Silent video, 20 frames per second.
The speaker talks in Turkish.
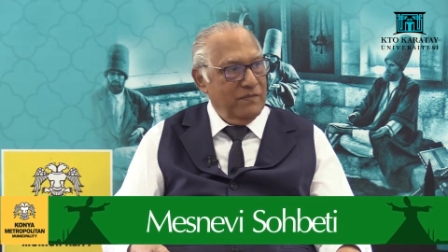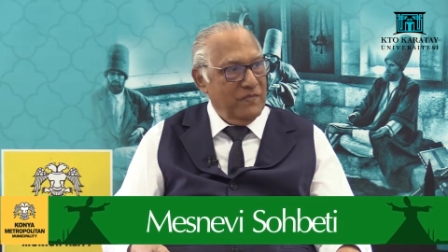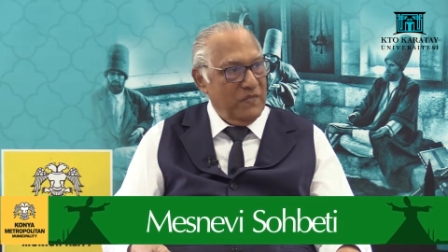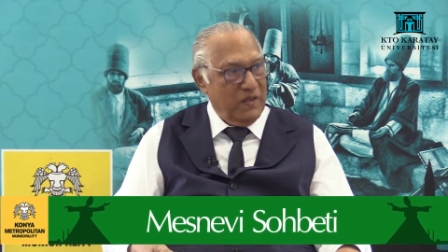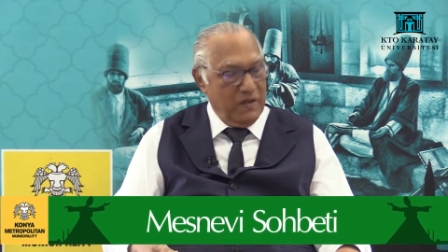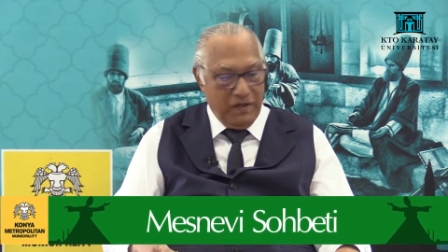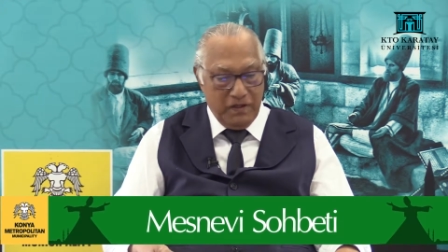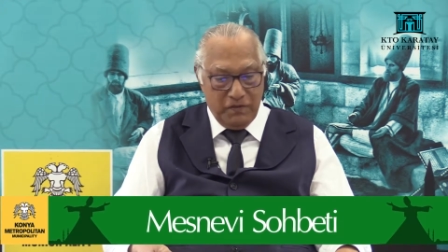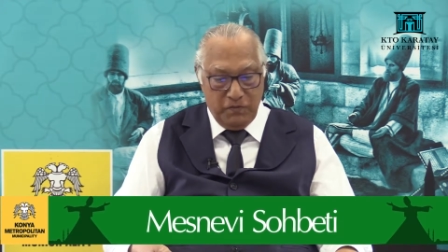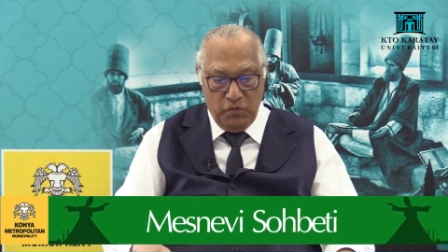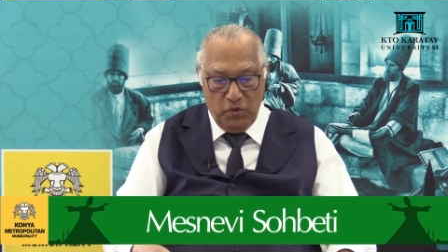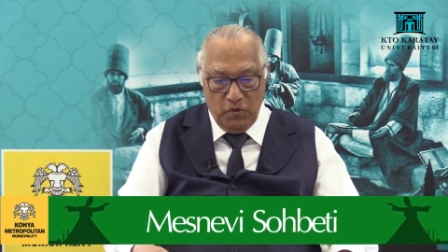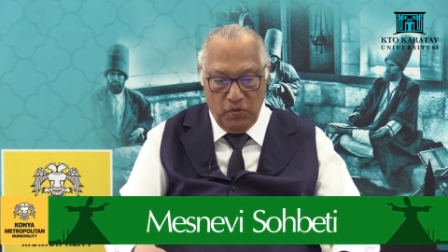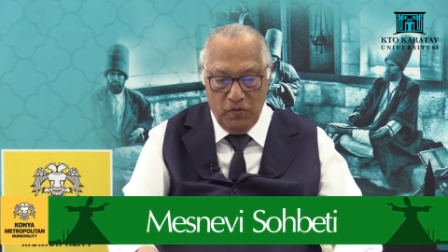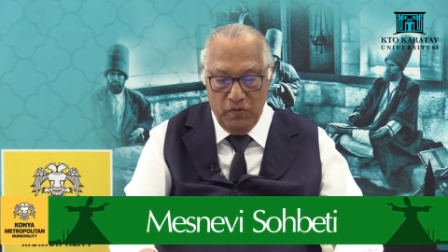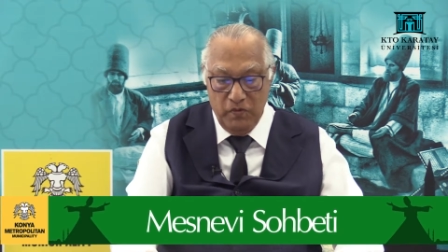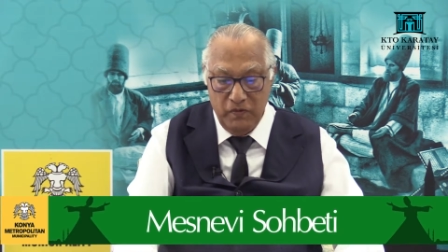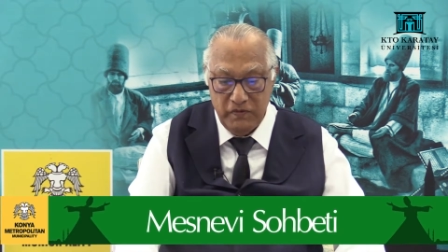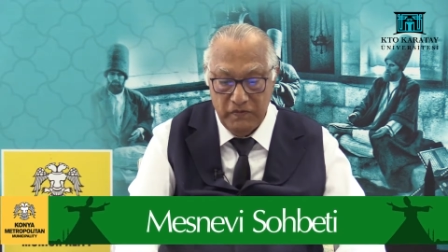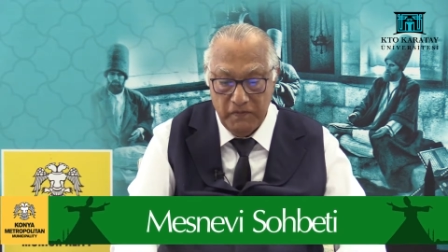Dikkat
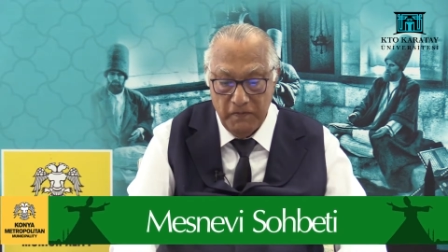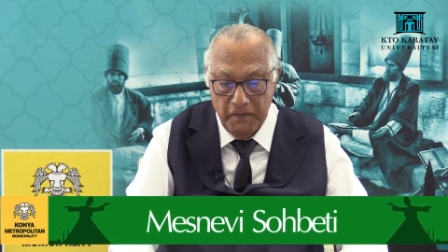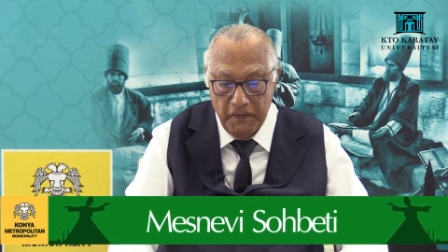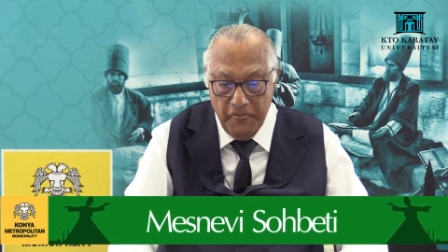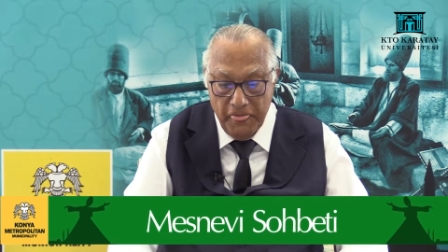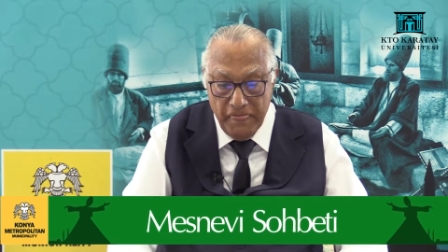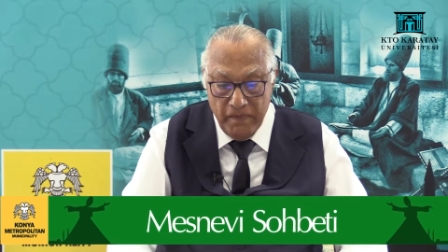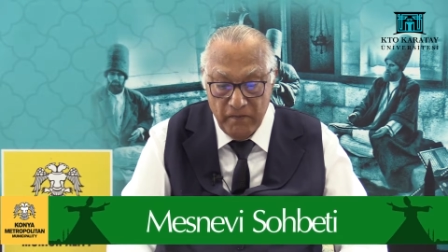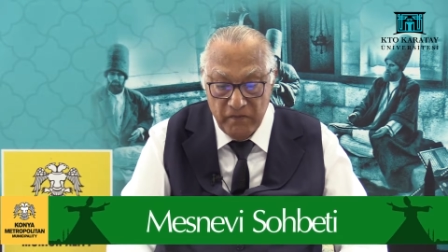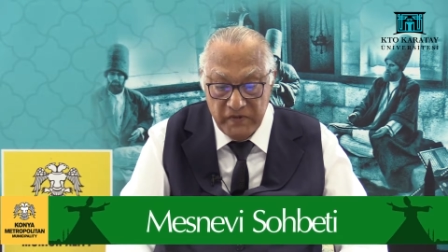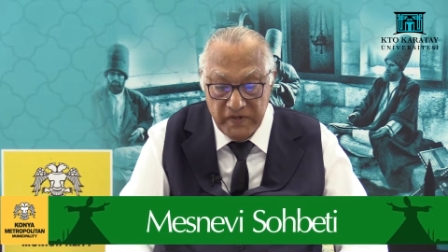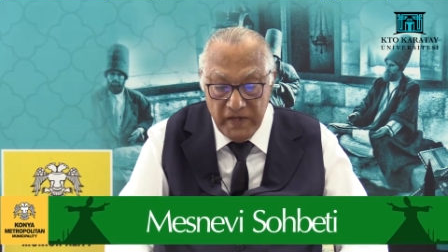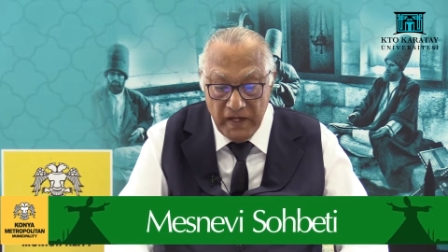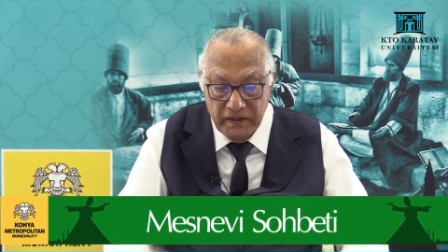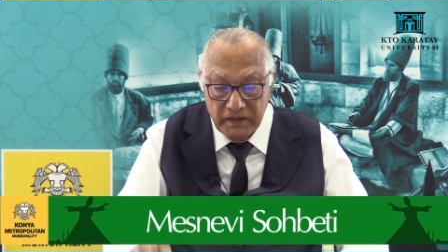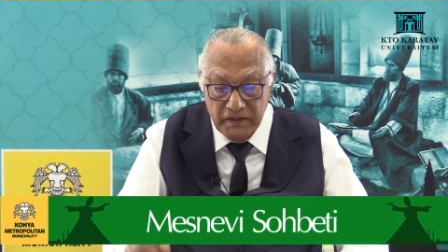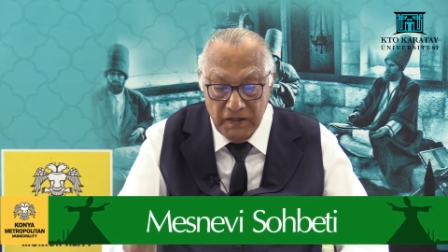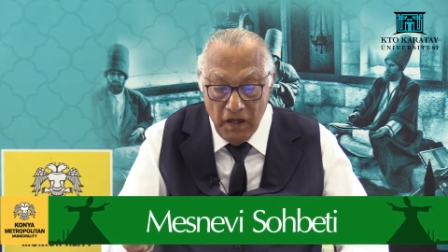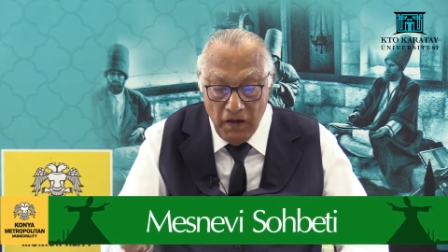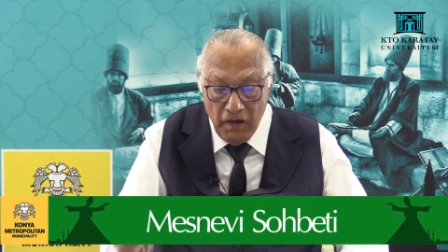buyurunuz.
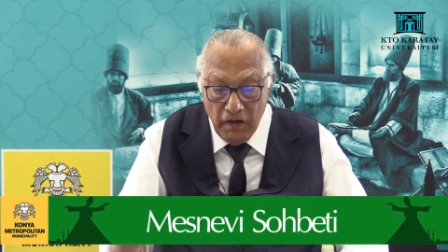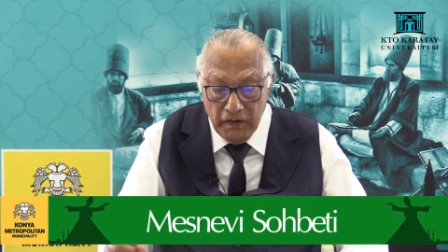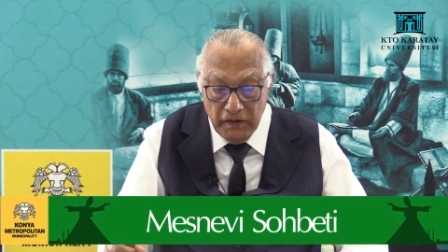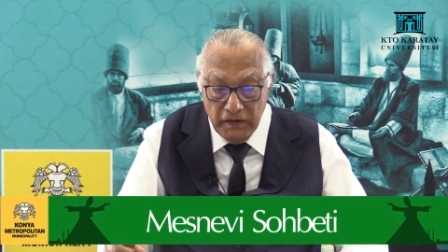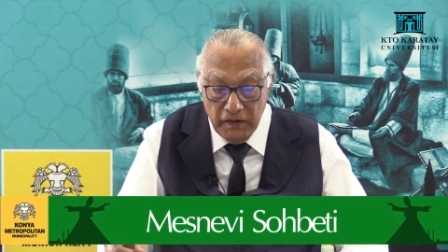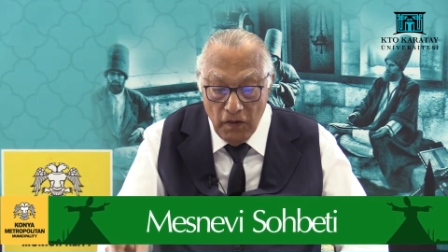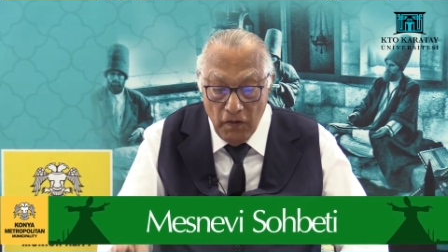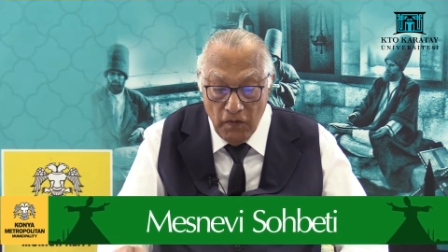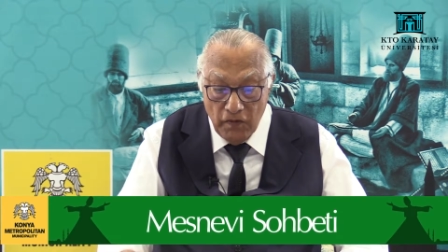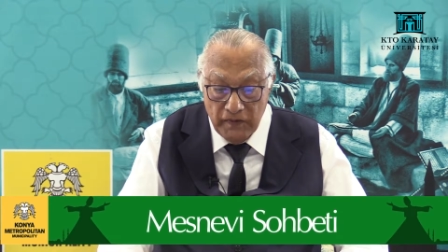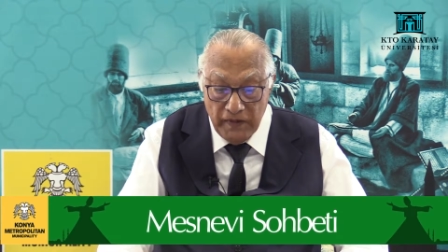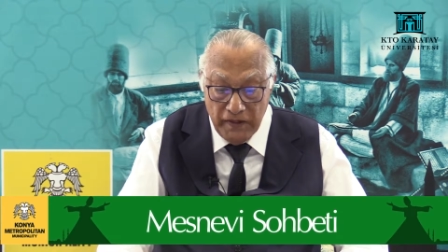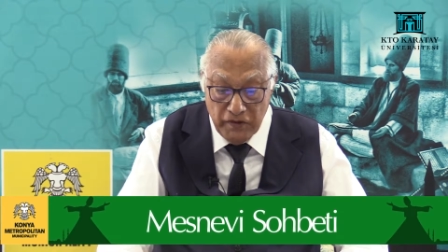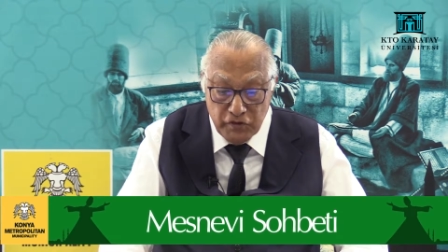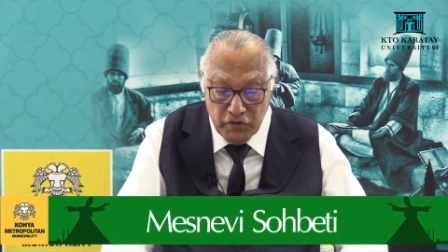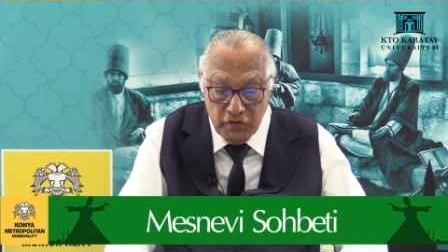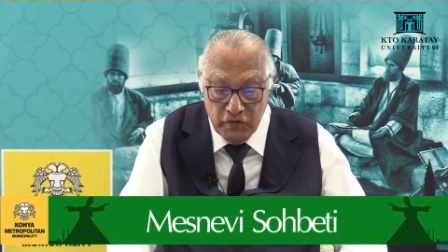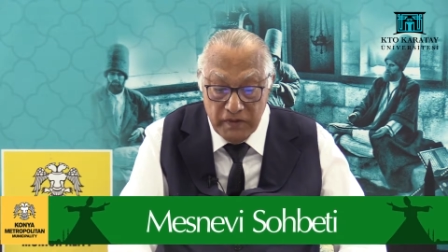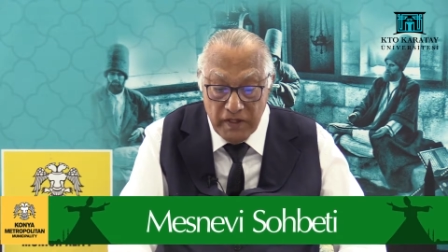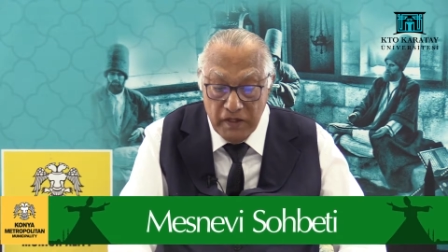Yak dahan na olan
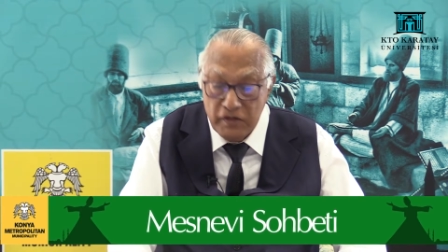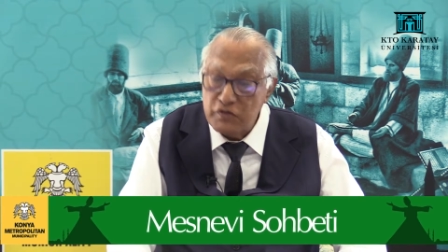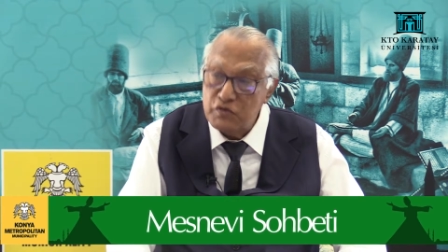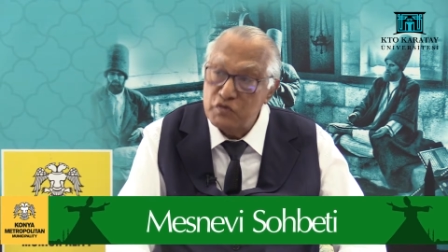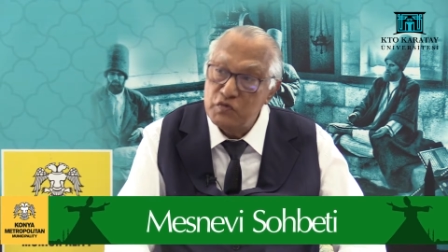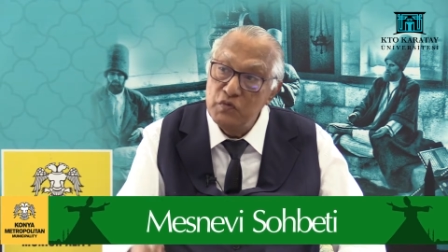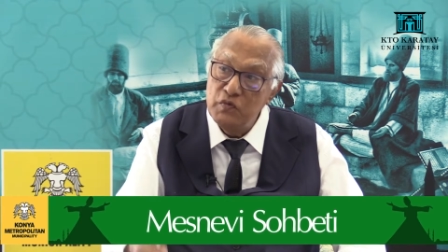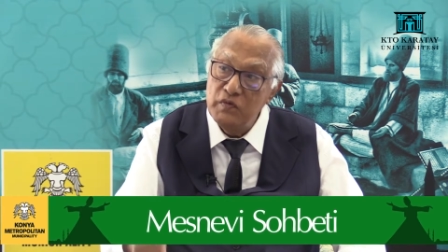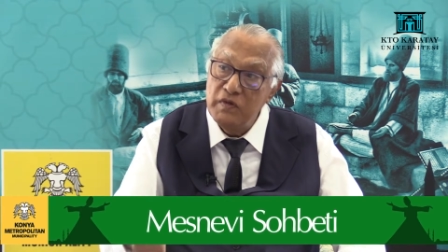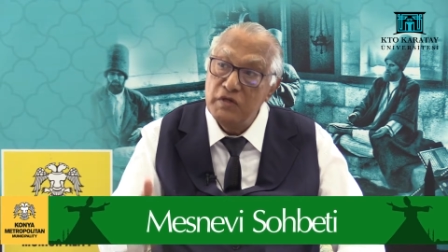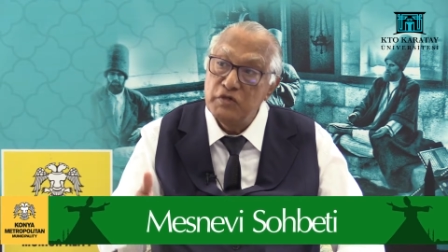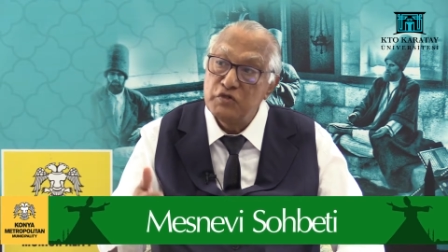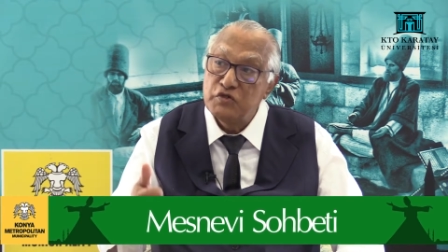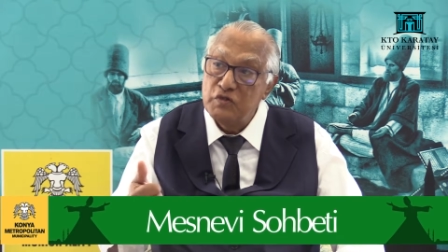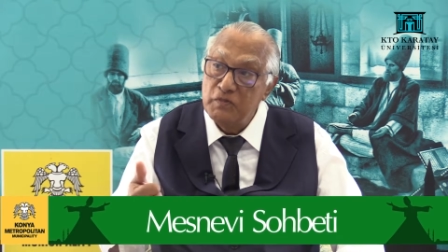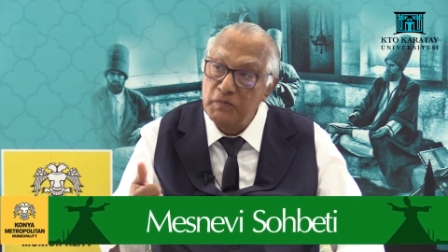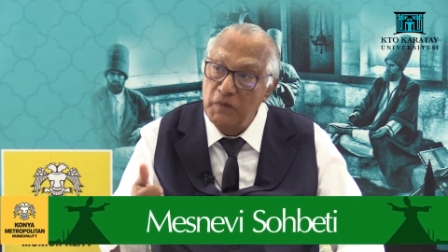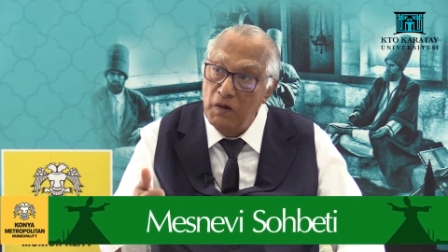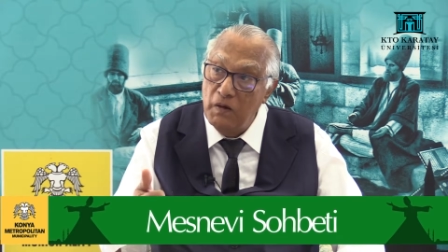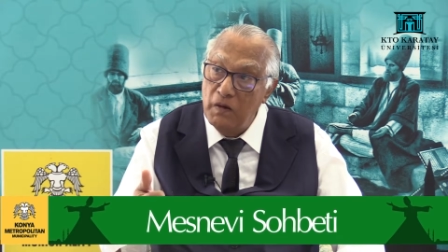şu de su
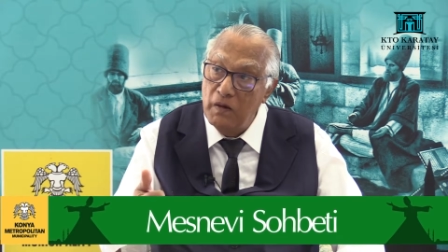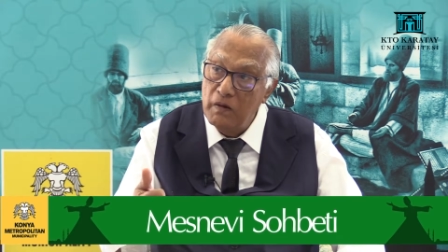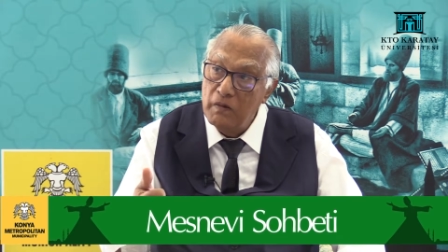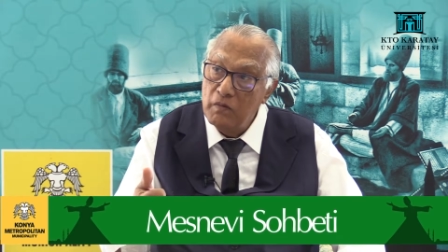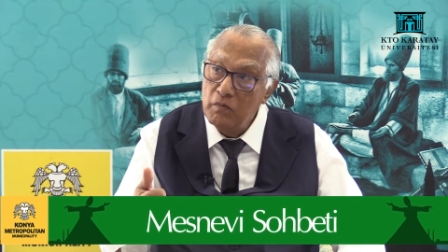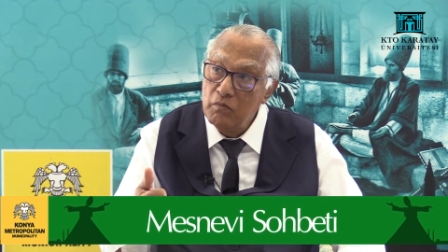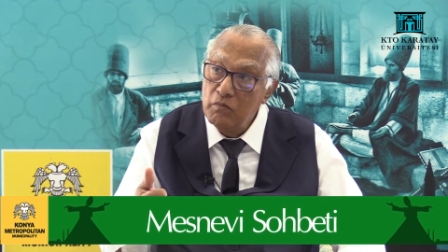işima